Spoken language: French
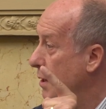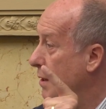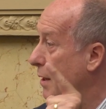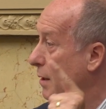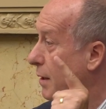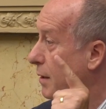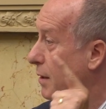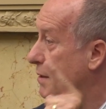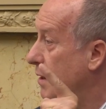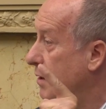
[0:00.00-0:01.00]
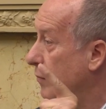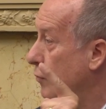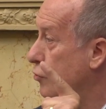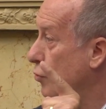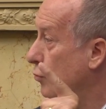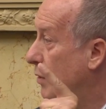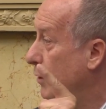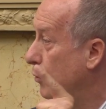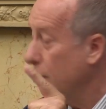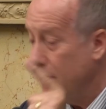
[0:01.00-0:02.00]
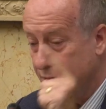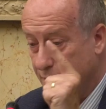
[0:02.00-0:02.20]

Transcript: les, les interventions du clitoris,